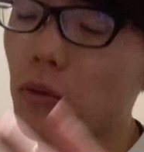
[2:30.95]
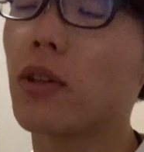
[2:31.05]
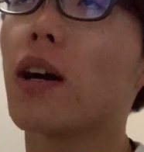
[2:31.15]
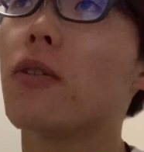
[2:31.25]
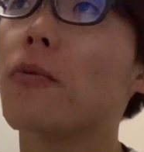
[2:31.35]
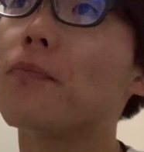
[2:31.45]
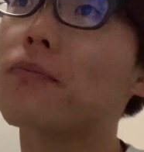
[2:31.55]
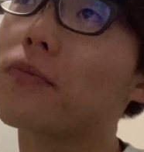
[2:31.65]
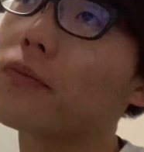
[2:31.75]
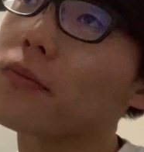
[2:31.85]
お互いの、
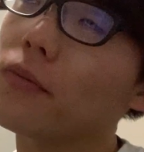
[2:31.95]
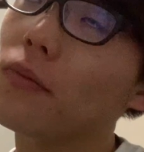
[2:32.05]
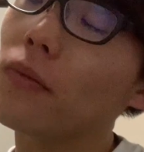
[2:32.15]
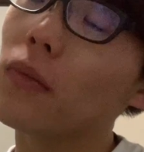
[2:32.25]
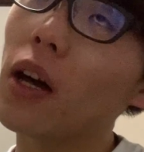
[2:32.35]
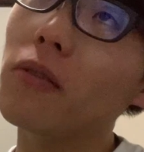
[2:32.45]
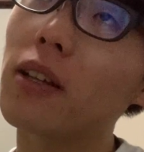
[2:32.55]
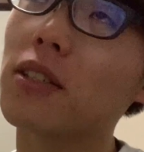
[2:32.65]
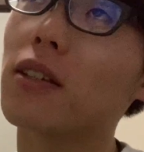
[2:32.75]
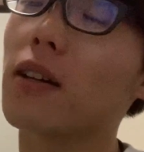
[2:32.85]
何の
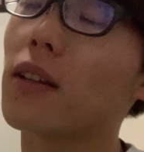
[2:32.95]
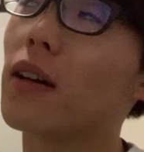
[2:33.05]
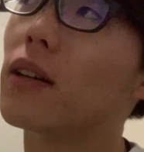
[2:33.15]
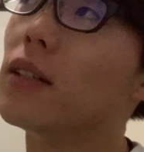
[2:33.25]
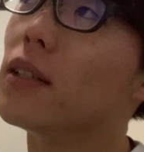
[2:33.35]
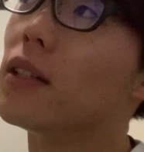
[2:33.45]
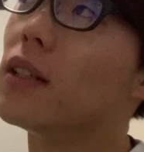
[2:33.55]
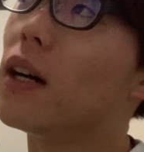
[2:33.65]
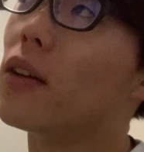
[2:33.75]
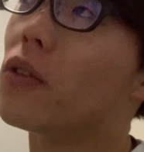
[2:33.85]
話かな、
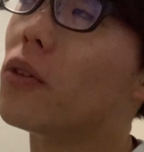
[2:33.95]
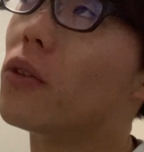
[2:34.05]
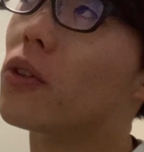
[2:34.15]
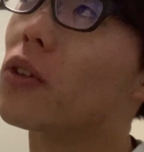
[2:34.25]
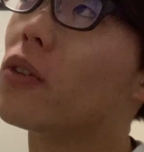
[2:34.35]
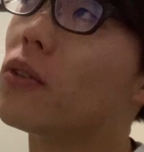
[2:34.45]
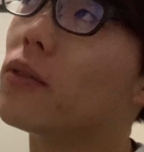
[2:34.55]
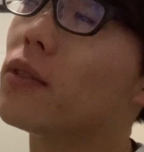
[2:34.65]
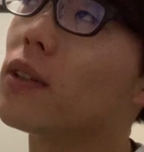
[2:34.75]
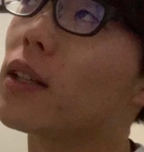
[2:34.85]
あのー、その
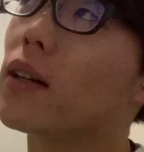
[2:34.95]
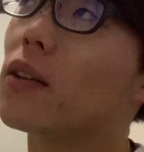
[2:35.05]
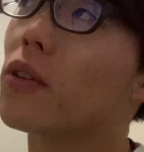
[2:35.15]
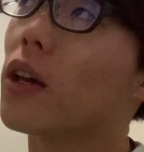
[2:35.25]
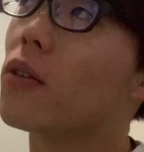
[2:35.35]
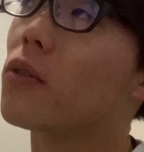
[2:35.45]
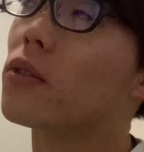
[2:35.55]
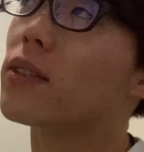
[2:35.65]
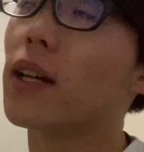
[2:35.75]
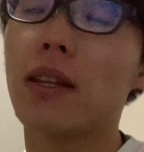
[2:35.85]
方の結
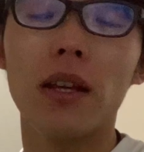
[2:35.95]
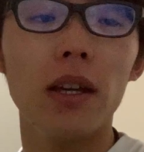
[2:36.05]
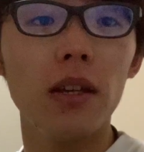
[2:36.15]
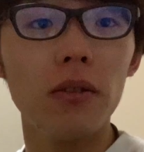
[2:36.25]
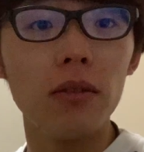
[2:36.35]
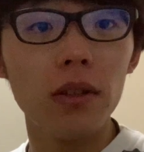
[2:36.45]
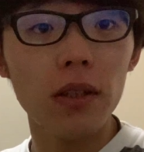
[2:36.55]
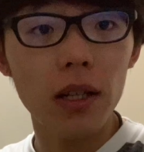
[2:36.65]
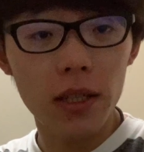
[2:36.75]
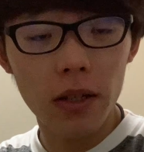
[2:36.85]
婚されている、
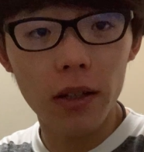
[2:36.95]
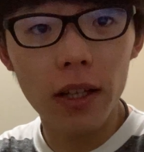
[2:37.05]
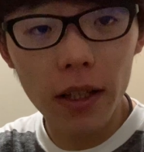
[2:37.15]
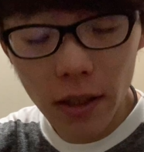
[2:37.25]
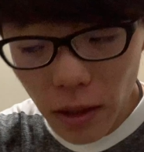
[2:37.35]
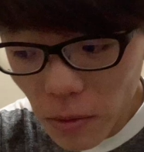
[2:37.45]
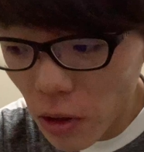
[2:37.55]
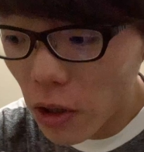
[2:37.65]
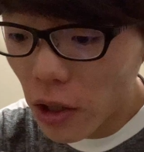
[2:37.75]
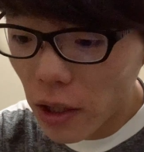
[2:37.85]
いらっしゃる方なんですけど
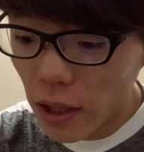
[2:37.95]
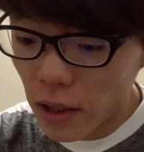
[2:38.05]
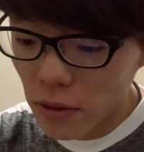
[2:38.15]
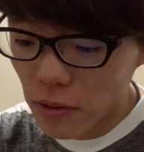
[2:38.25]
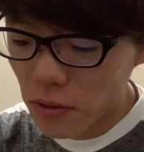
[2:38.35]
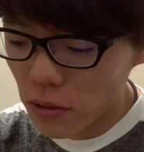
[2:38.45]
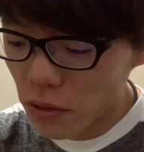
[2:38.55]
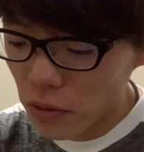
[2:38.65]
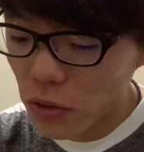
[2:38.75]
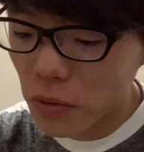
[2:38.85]
も、えー、っ
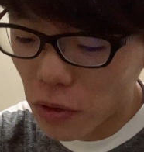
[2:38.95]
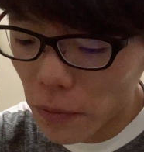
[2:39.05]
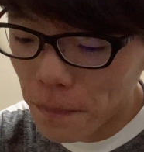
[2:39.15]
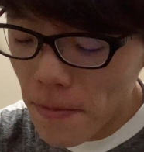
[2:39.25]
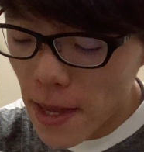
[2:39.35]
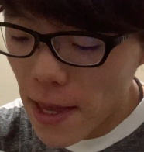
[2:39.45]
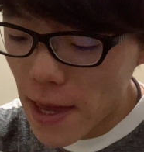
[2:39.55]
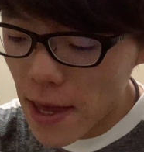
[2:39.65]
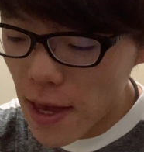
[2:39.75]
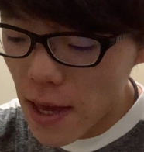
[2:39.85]
と、夫婦の、
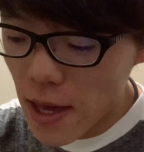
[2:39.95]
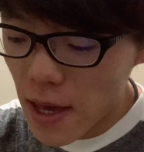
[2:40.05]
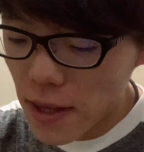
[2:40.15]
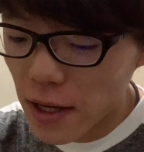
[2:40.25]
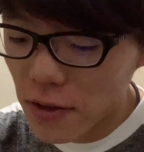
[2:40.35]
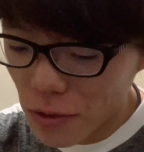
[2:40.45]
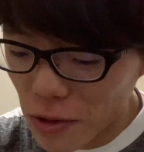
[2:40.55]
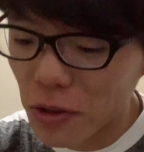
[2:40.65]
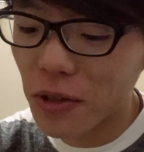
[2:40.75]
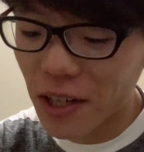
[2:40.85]
えー、慣れ初
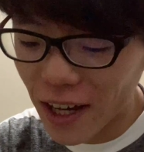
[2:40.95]
めというか、